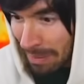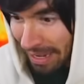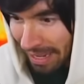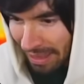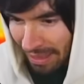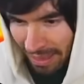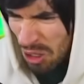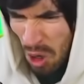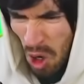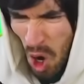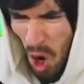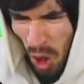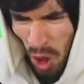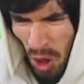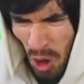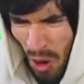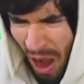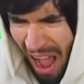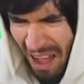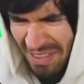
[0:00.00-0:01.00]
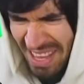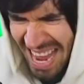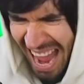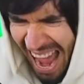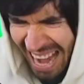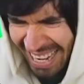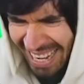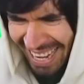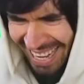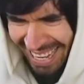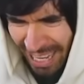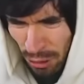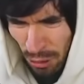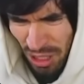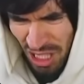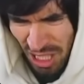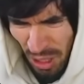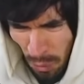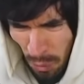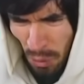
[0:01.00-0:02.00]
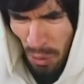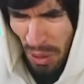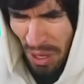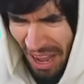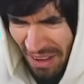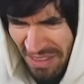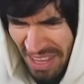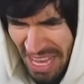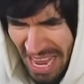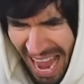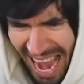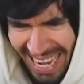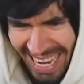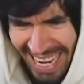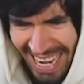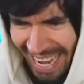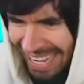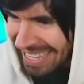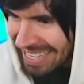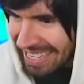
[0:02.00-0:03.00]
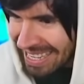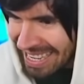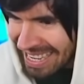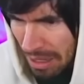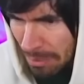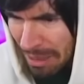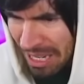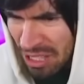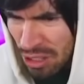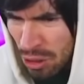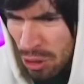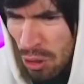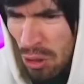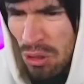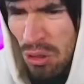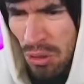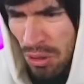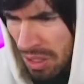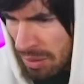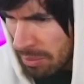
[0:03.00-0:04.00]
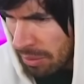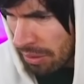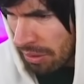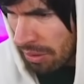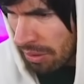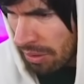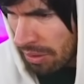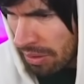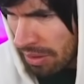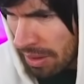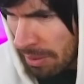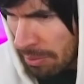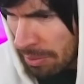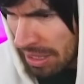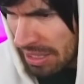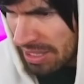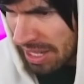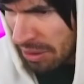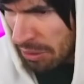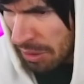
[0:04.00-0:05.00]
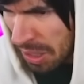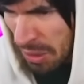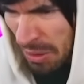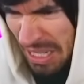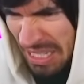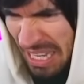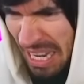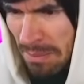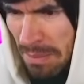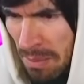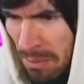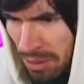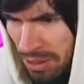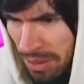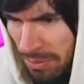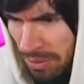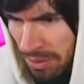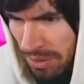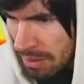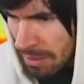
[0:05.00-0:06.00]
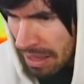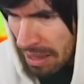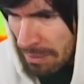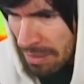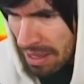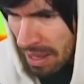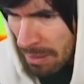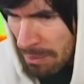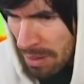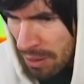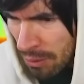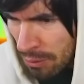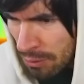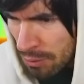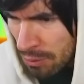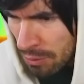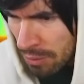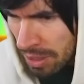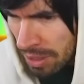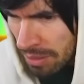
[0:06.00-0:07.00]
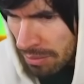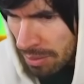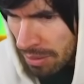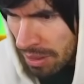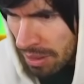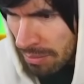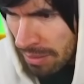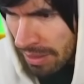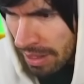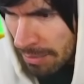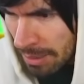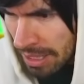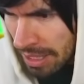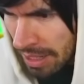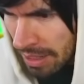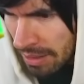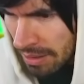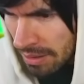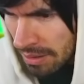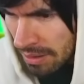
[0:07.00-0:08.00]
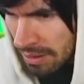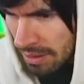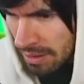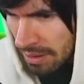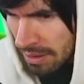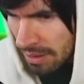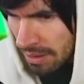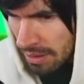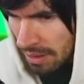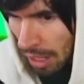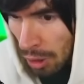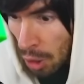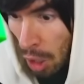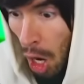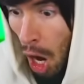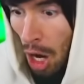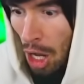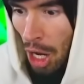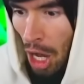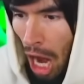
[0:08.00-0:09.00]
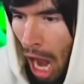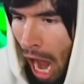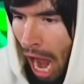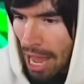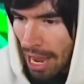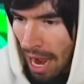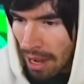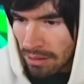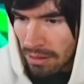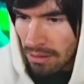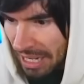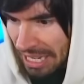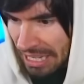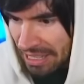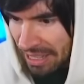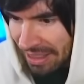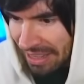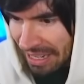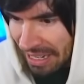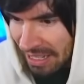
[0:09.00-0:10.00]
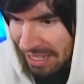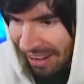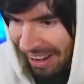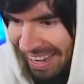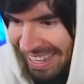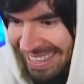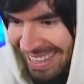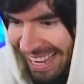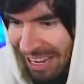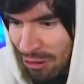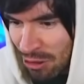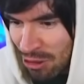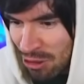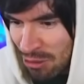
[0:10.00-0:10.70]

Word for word: pared. Estoy loco, ¿no? Había alguien ahí. Estoy seguro que había alguien ahí. Y apareció otro tipo después, que no creo que sea el mismo tipo. Y me da, miedo subir porque me van a matar. ¡No! Ay, ahí está, ahí está, hijo